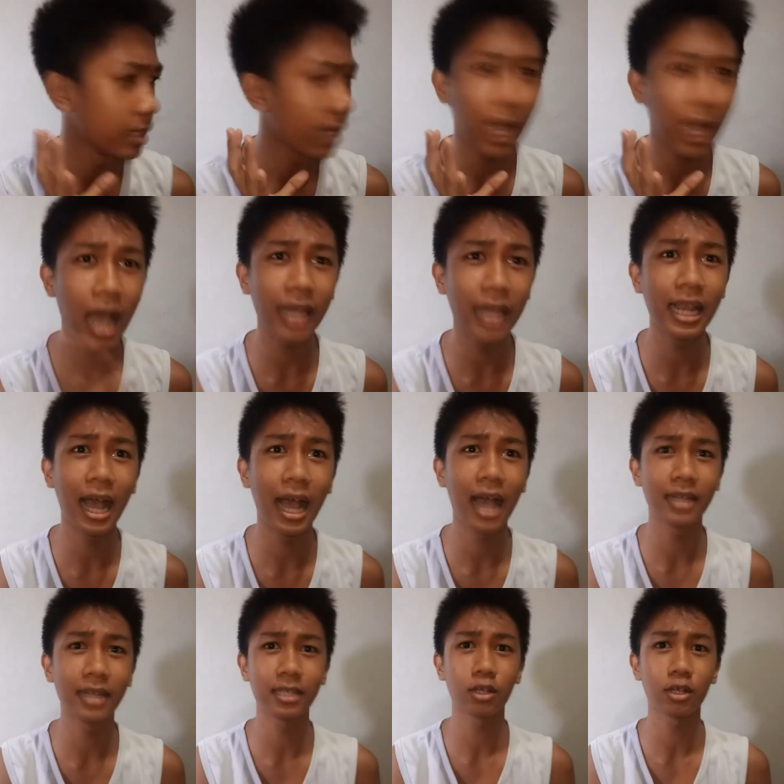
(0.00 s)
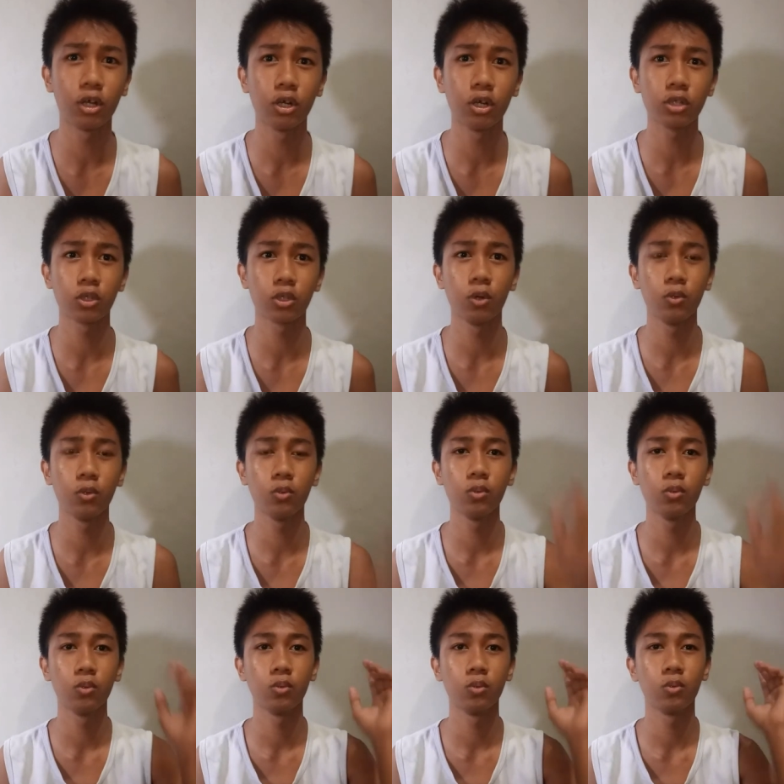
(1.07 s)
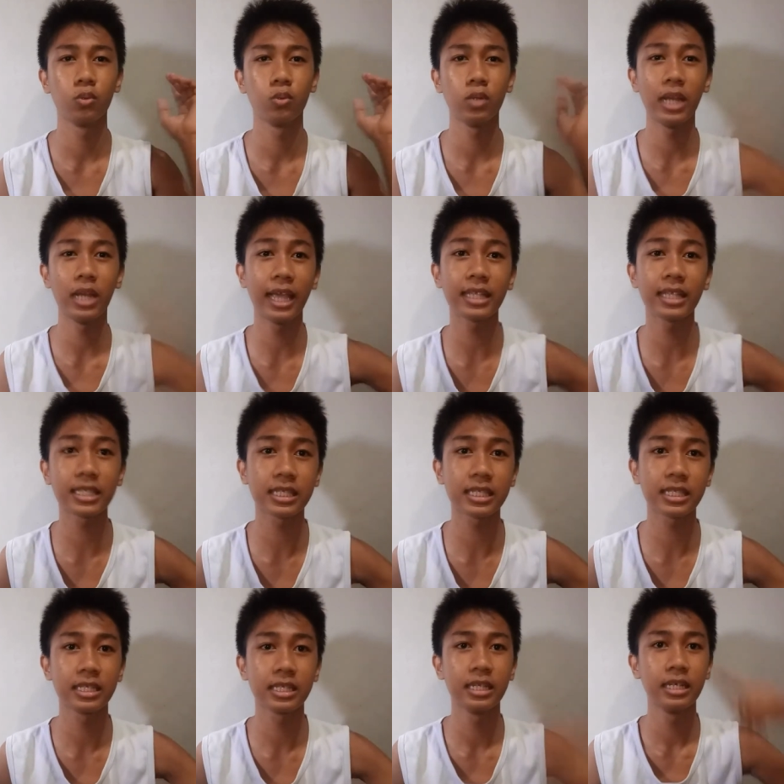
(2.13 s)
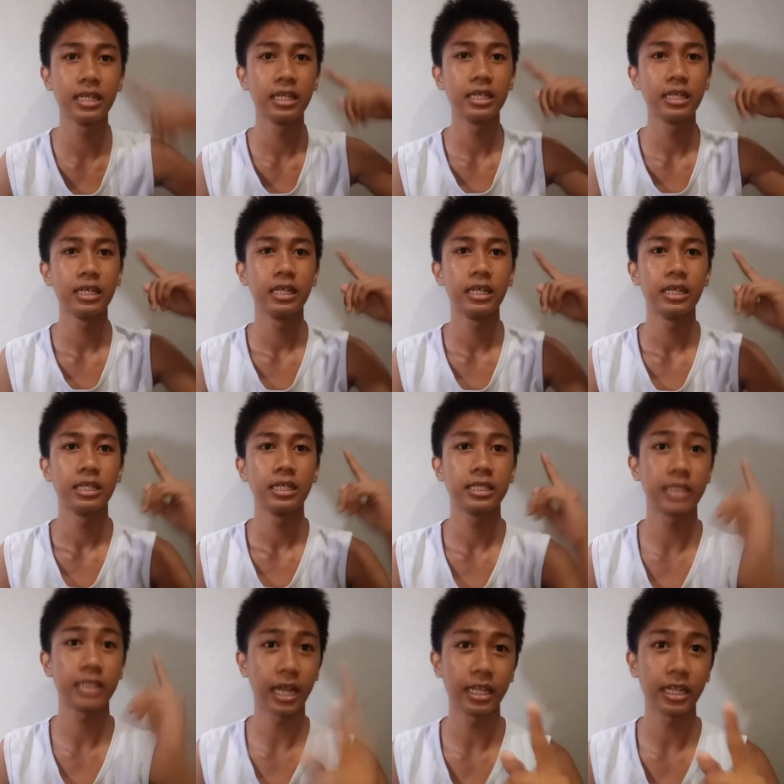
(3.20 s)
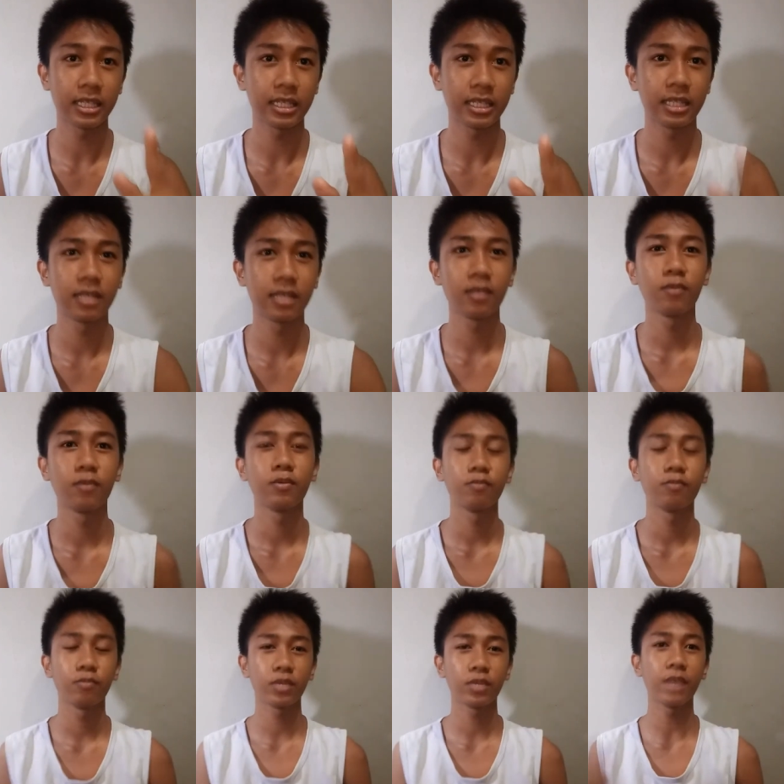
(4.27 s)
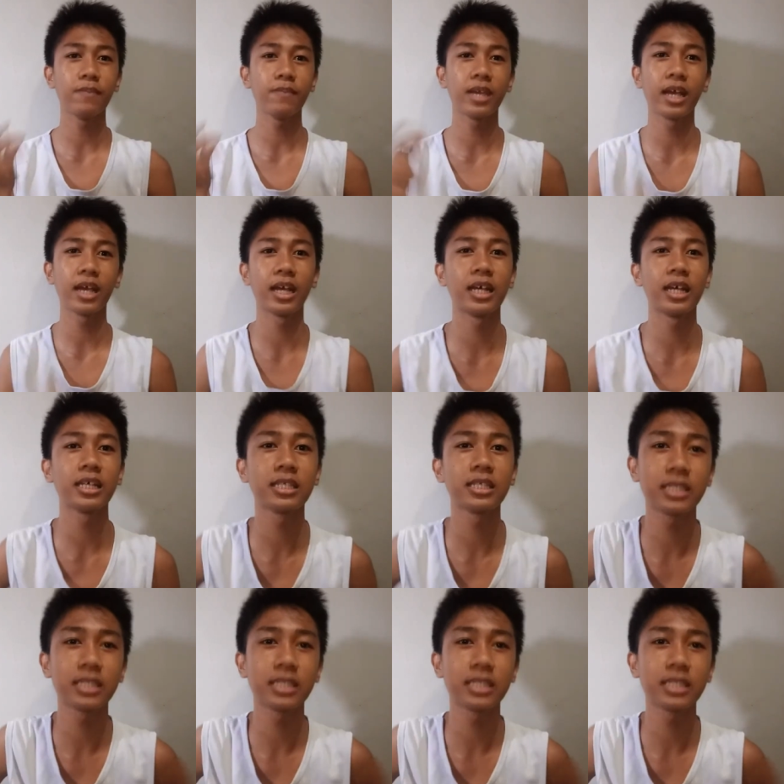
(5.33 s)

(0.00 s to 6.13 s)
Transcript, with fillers: nakakailanganin ko. So, let's start. Give me a